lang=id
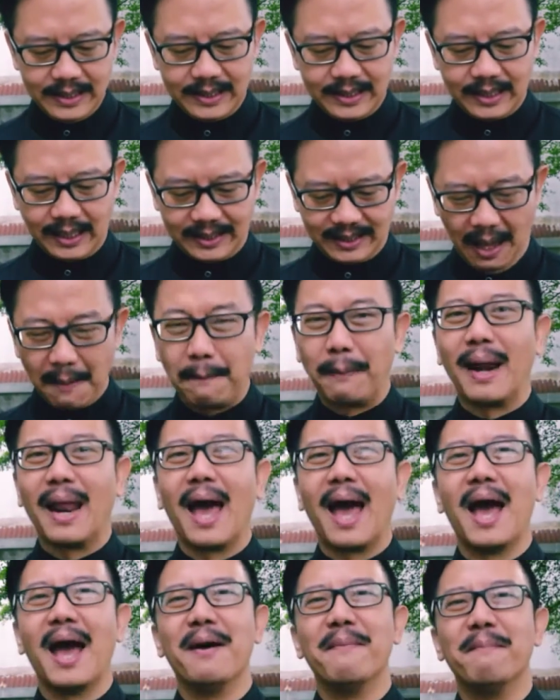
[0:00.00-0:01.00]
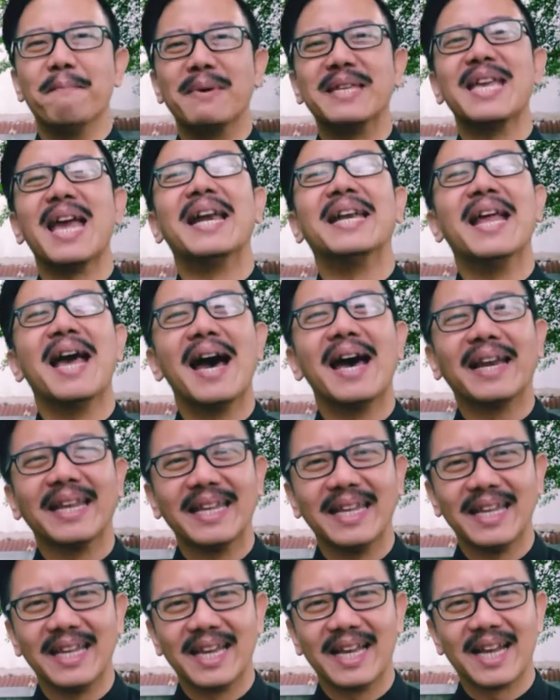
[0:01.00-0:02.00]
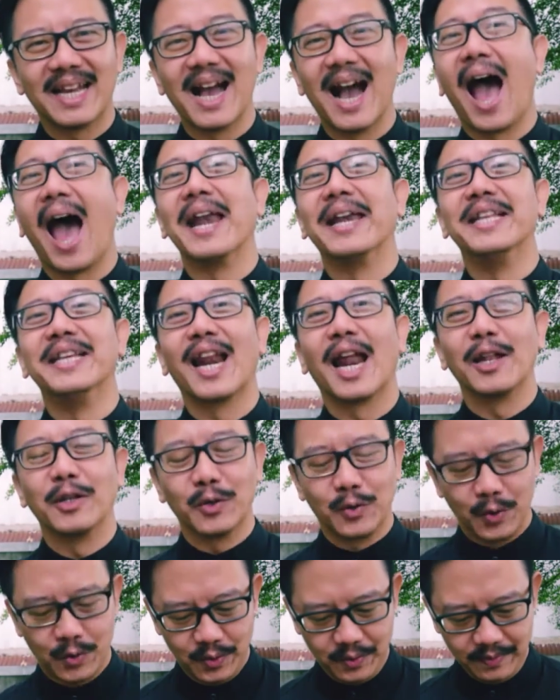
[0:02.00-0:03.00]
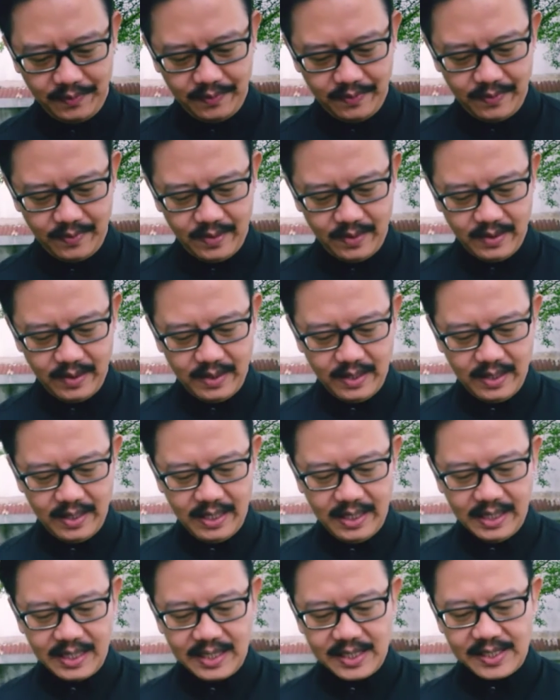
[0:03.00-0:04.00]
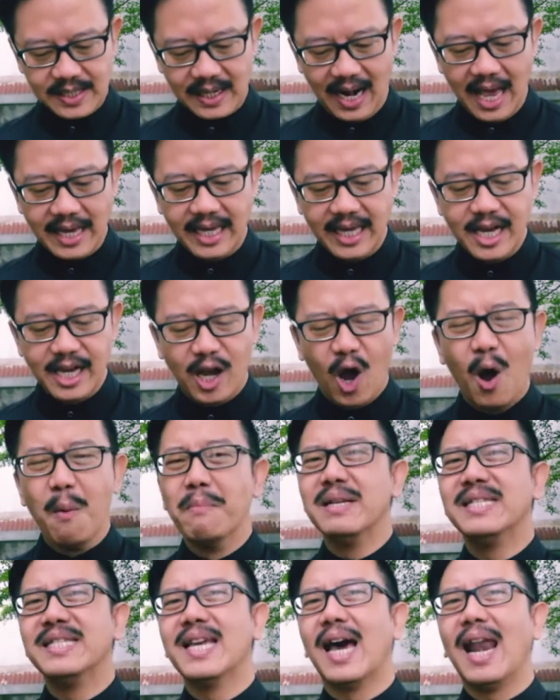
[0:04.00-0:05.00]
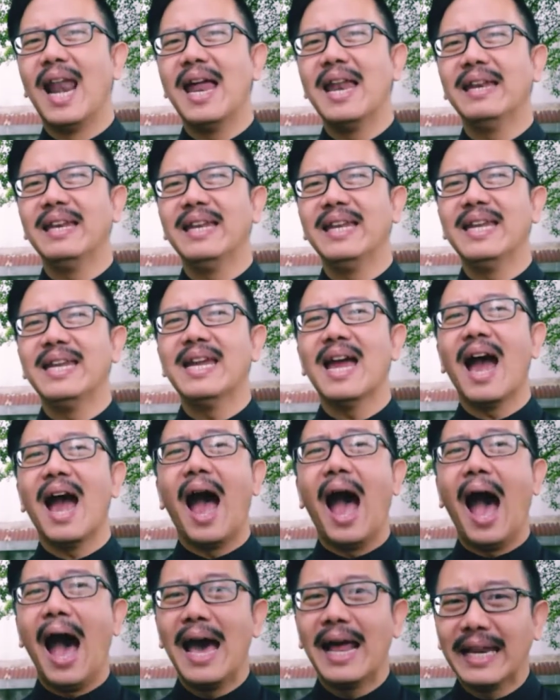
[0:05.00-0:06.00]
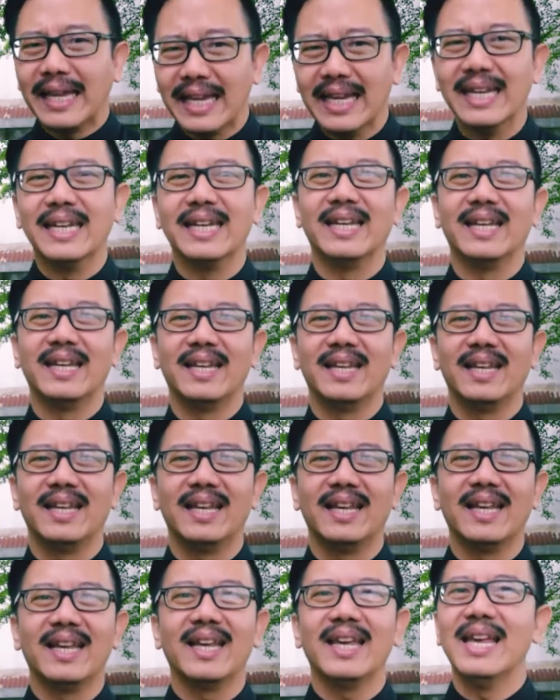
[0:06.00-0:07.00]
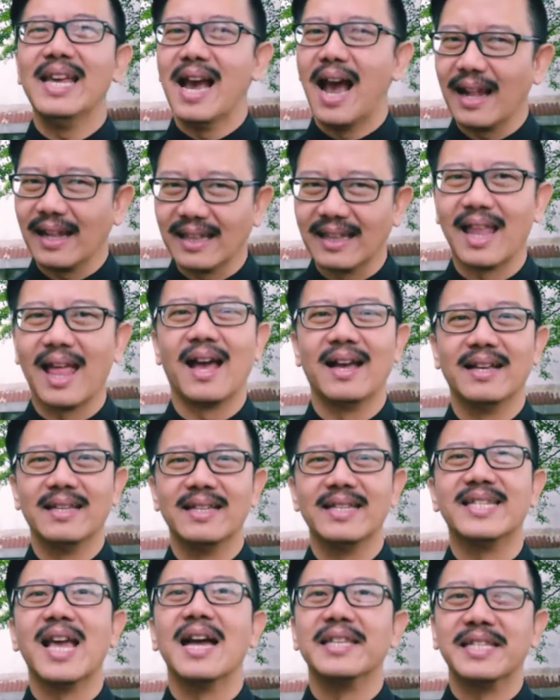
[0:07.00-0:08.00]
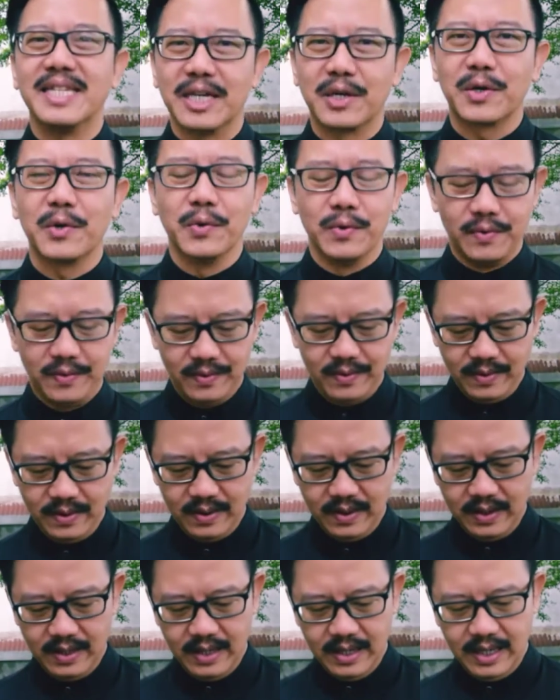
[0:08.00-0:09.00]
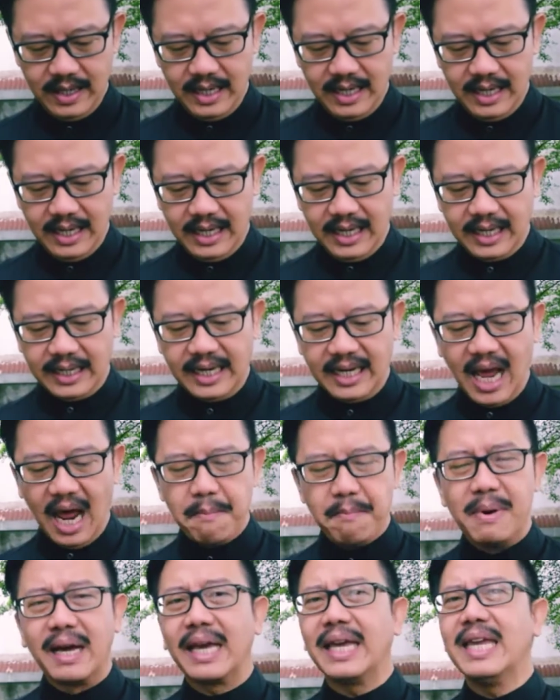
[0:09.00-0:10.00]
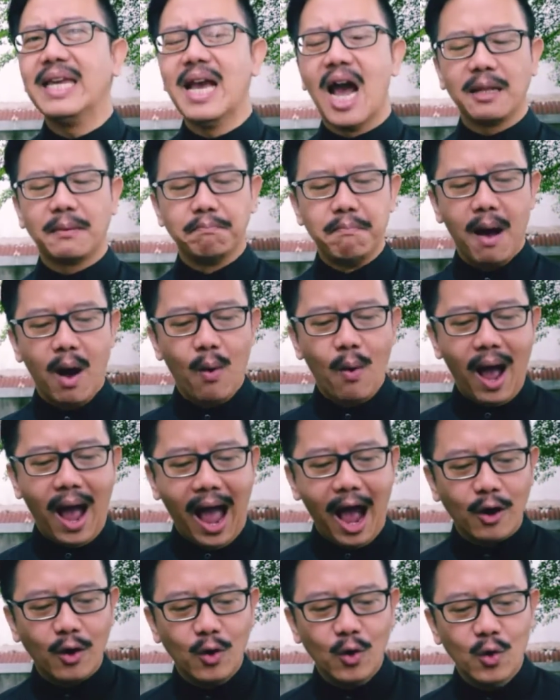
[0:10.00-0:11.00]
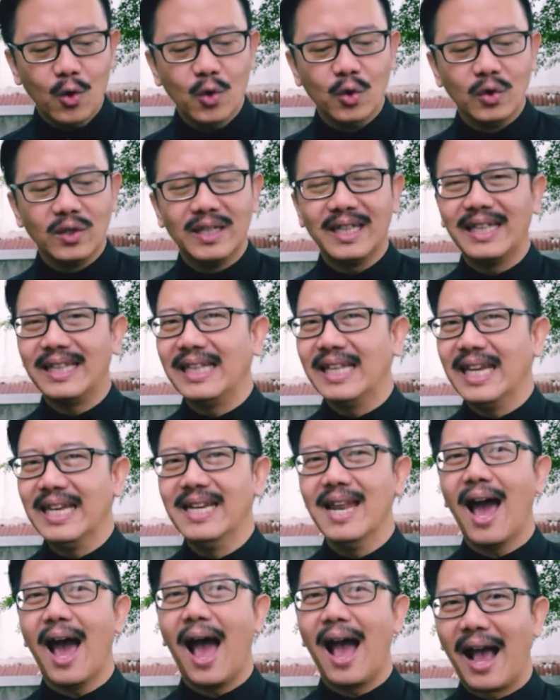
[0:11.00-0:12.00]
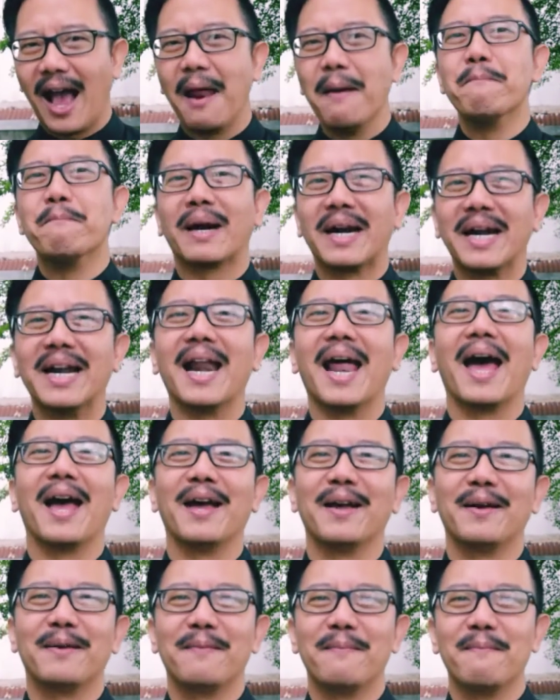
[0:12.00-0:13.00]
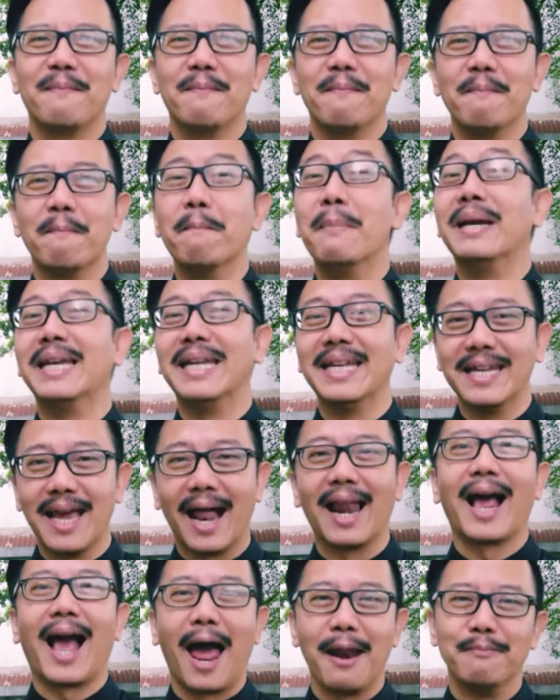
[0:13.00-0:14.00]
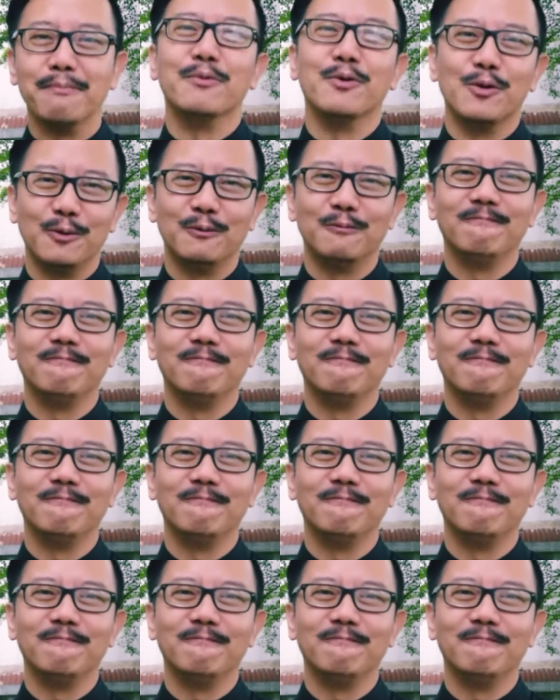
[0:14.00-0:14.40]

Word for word: Tetaplah menyadari kehadiranku. Selagi engkau menjalani hari ini, ingatlah janjiku. Dengan mengingat bahwa aku tidak akan pernah meninggalkanmu.